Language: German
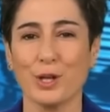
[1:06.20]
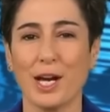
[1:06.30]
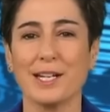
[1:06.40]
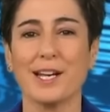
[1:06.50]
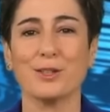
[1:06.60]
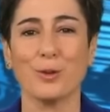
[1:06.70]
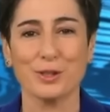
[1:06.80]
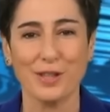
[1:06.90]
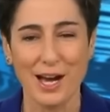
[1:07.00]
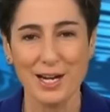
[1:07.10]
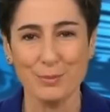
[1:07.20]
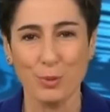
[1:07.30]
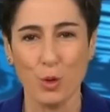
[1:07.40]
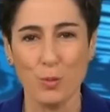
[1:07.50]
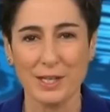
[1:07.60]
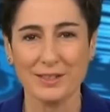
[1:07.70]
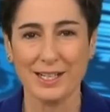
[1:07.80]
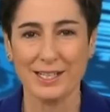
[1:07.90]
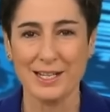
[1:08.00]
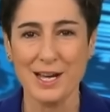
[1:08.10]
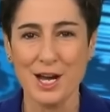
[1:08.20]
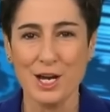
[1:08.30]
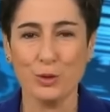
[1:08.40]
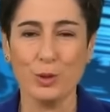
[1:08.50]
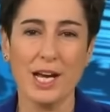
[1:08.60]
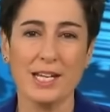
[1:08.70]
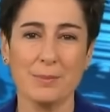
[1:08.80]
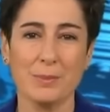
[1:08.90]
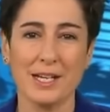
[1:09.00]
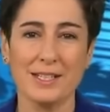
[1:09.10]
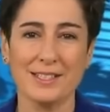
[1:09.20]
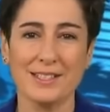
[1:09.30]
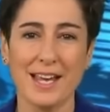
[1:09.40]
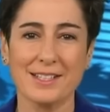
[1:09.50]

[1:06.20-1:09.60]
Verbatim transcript: von einer neutralen Beobachterin. Julia Ebner ist